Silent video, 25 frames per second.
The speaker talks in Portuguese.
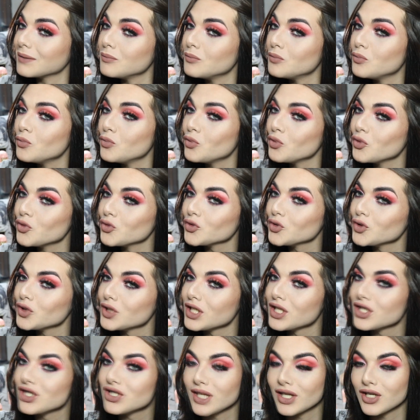Muito
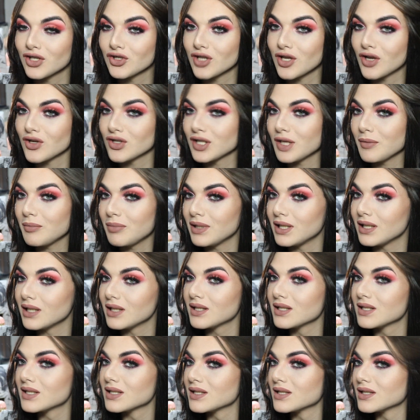triste ter que tirar os
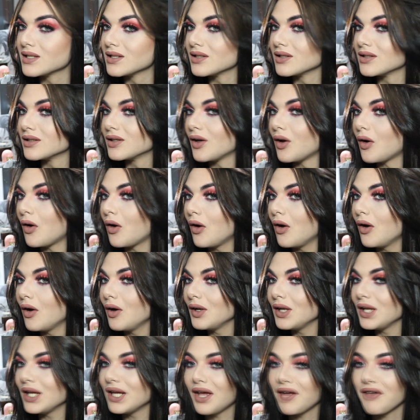apliques. Ó,
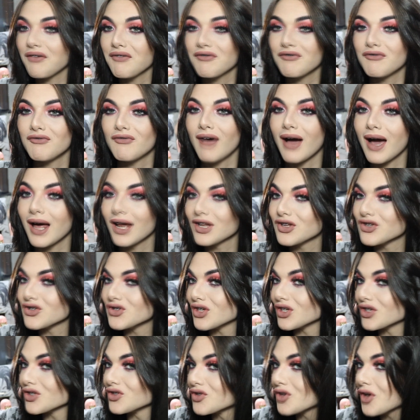ninguém fala,
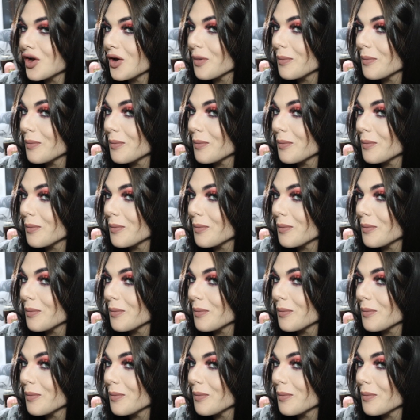gente.